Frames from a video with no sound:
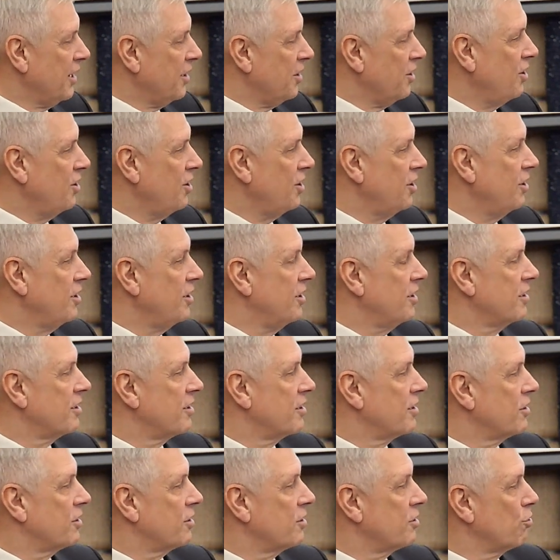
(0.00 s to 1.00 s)
И
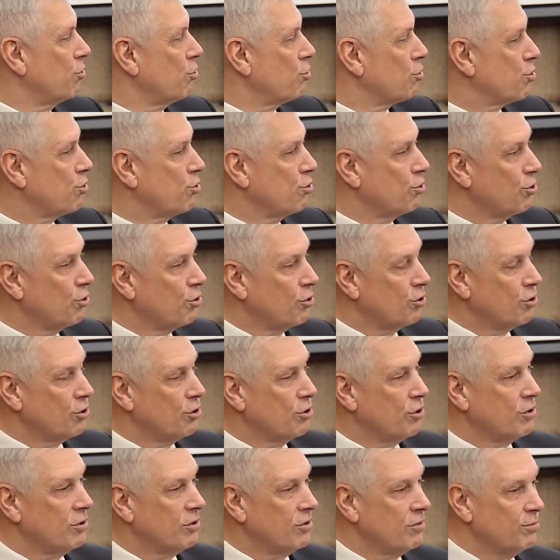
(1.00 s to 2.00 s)
э, то,
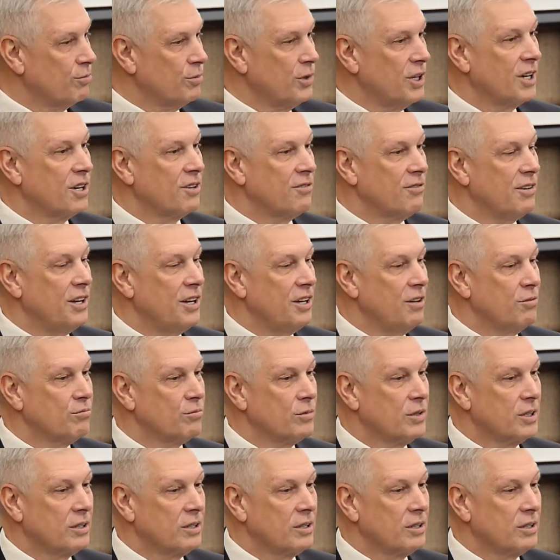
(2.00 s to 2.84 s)
что мы говорим,